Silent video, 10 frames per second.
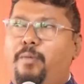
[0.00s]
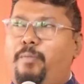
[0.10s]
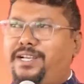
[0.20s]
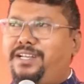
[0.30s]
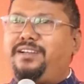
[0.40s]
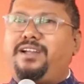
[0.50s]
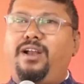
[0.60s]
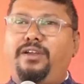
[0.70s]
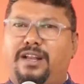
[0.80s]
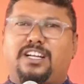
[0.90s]
మట్టి కీళ్ళు
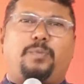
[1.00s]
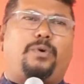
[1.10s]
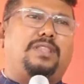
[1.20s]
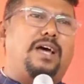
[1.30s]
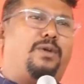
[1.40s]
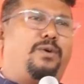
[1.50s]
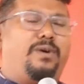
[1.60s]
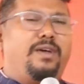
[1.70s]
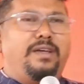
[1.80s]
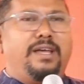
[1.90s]
ఇరకపోతారు
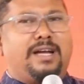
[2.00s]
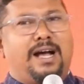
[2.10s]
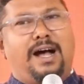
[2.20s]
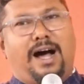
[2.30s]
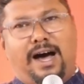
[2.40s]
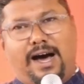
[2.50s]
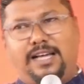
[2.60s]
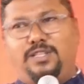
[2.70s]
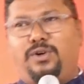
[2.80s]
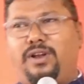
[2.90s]
ఇక ఆ
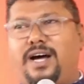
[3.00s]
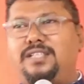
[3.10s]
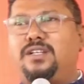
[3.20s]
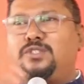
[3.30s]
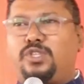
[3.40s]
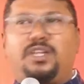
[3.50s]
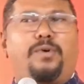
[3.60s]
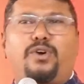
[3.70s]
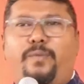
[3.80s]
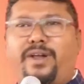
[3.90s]
ఐదుగురు రాజులు సుధమ
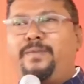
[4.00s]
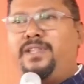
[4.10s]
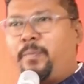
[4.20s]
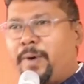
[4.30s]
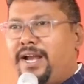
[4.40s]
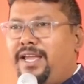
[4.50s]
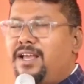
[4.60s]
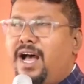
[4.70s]
గుమ్మర మీద పడి